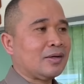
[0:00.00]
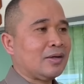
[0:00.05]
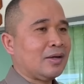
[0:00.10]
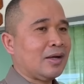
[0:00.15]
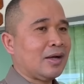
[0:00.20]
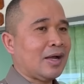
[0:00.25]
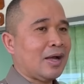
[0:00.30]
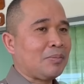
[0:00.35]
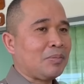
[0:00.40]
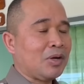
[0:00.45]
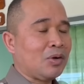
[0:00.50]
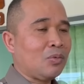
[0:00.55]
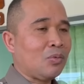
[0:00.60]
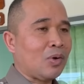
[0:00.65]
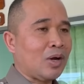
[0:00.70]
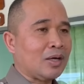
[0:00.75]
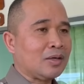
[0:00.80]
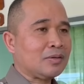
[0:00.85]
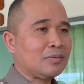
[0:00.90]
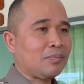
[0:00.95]
นะครับหึงหวง
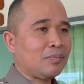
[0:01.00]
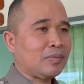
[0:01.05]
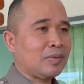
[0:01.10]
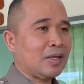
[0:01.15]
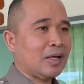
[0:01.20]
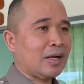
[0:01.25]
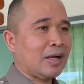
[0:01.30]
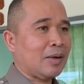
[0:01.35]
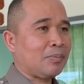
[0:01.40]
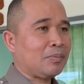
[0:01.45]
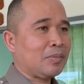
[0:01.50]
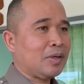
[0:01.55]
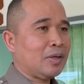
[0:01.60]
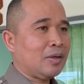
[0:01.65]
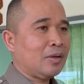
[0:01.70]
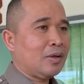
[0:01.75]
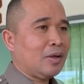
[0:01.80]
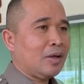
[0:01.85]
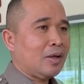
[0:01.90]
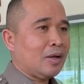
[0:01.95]
นะครับ
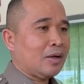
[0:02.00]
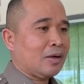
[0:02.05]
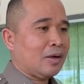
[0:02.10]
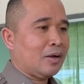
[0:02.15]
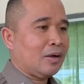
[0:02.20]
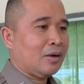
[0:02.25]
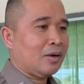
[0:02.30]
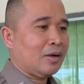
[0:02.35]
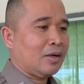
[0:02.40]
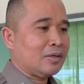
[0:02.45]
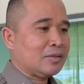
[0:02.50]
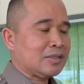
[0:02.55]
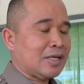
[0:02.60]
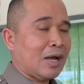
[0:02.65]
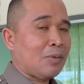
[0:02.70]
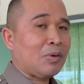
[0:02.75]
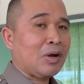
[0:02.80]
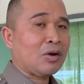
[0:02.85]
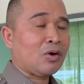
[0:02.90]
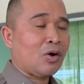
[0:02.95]
ก็ทราบ
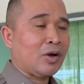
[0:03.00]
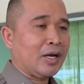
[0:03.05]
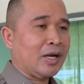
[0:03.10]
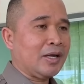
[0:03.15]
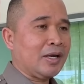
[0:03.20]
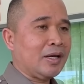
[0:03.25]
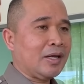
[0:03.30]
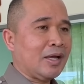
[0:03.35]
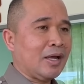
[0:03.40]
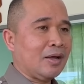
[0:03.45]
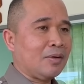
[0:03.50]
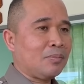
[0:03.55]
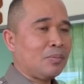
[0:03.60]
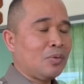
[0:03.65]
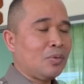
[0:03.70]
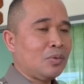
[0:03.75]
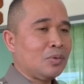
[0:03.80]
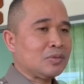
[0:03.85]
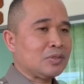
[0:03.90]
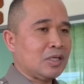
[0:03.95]
ว่าก่อนหน้านี้เนี่ยผู้
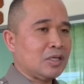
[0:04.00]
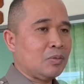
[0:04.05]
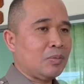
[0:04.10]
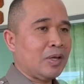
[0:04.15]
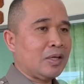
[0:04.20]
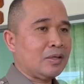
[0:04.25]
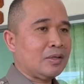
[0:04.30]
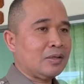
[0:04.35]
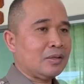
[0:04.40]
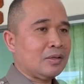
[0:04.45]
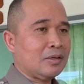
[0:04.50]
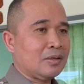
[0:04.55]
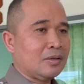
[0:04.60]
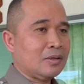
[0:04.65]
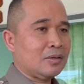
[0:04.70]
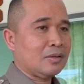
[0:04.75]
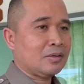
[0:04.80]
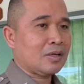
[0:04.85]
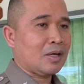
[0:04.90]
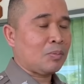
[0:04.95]
เสียชีวิต
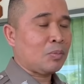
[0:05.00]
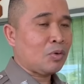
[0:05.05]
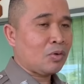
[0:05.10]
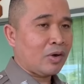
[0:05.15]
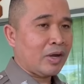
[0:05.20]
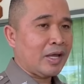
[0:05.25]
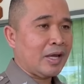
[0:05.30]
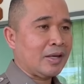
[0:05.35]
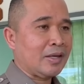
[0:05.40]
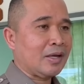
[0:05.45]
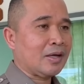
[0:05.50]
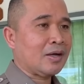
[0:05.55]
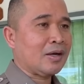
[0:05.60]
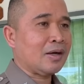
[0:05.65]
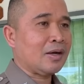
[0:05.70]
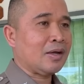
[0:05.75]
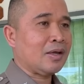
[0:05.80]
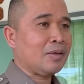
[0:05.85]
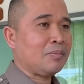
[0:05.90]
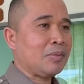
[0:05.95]
กับผู้ก่อเหตุเนี่ยเค
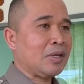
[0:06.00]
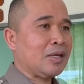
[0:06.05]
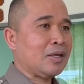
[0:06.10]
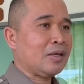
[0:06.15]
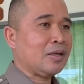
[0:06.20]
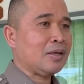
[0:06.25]
ยมี